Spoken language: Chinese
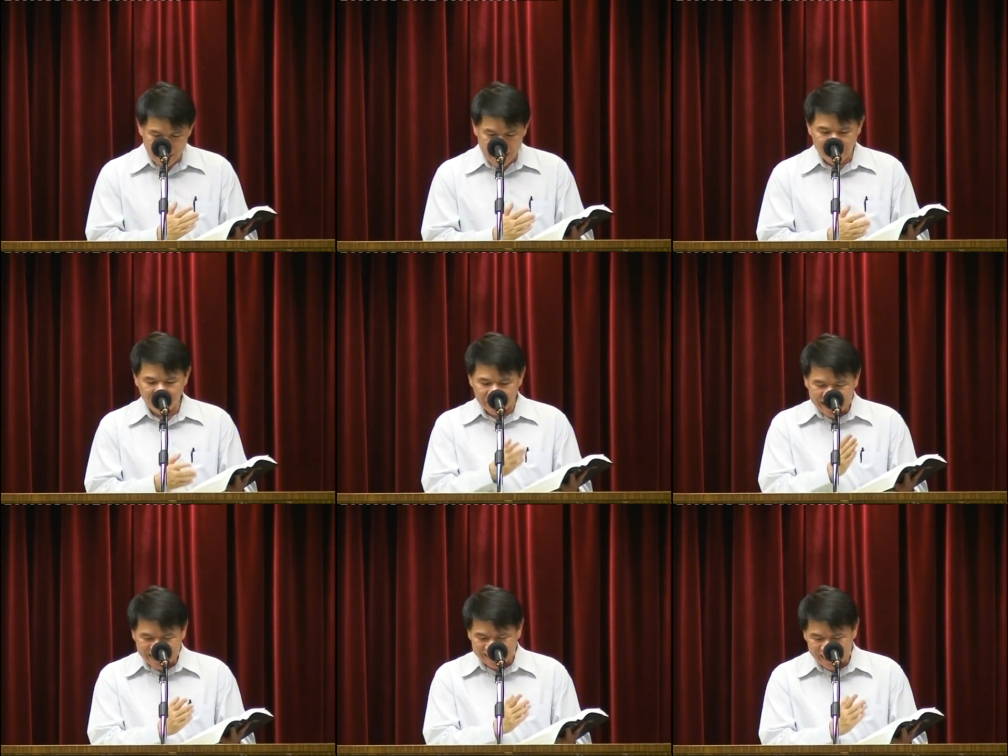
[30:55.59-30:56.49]
还有《
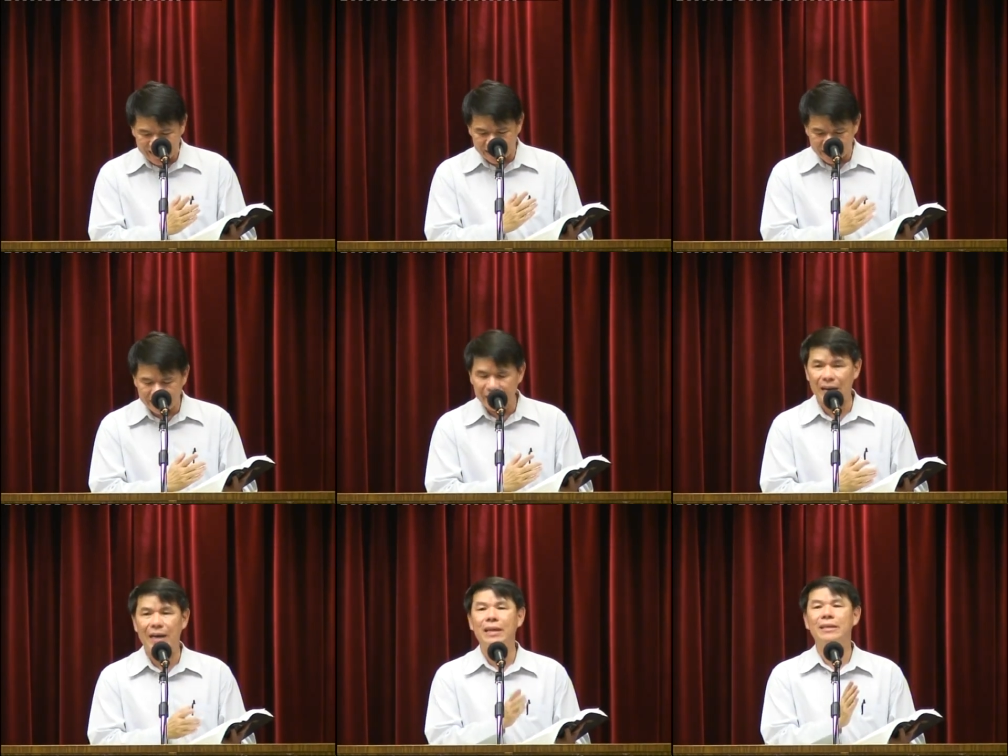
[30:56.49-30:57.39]
历代志》
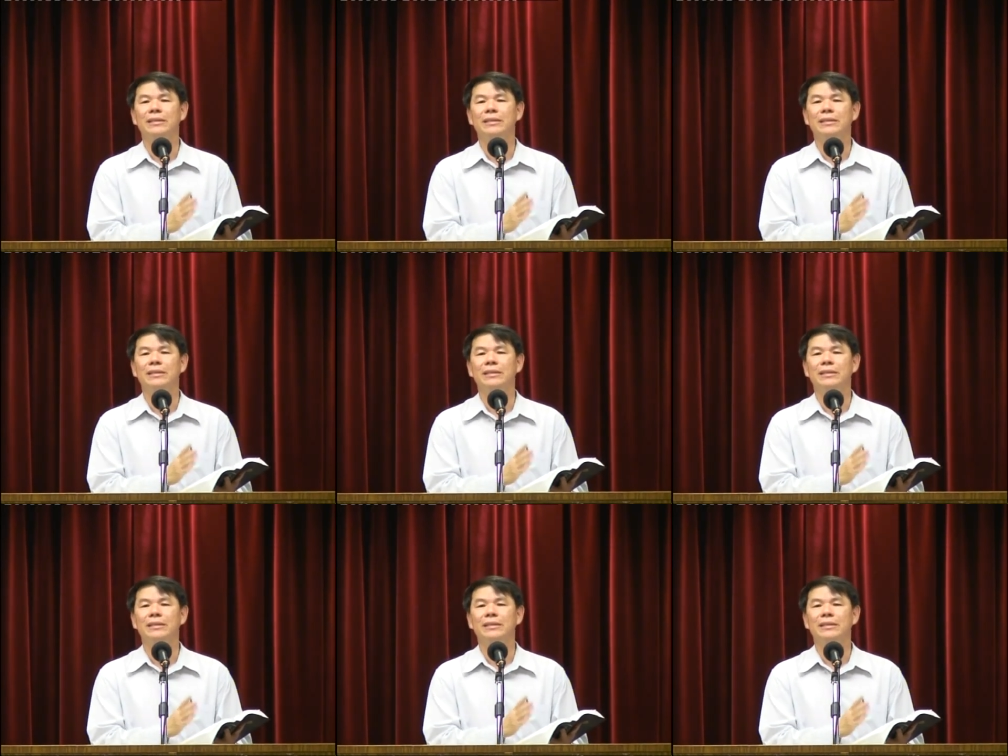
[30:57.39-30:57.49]
下二